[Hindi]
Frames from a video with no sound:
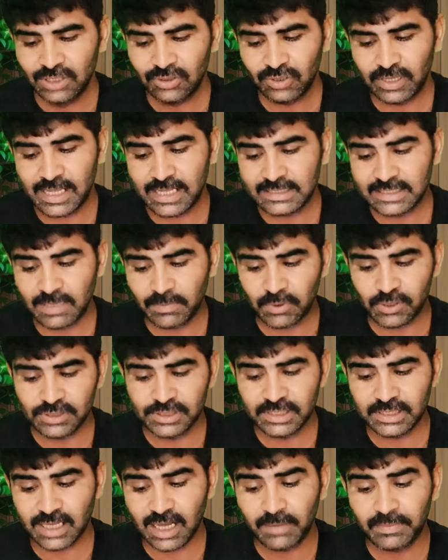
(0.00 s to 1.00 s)
तो ऐसे
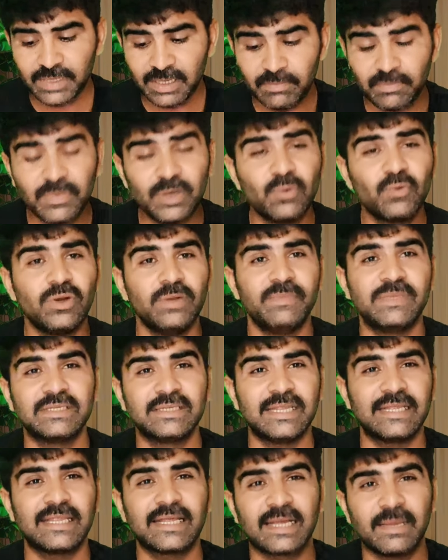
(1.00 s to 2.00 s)
प्रोजेक्ट आपने बिल्कुल
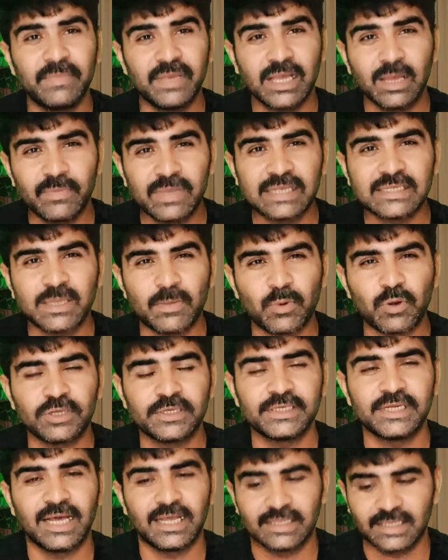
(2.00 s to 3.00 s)
मिस नहीं किया कभी कभी ऐसे
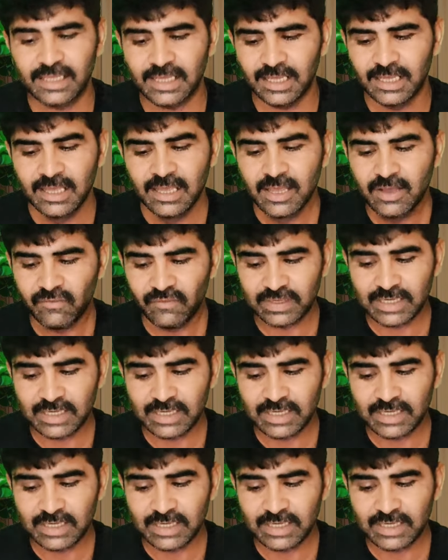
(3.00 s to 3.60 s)
प्रोजेक्ट आते हैं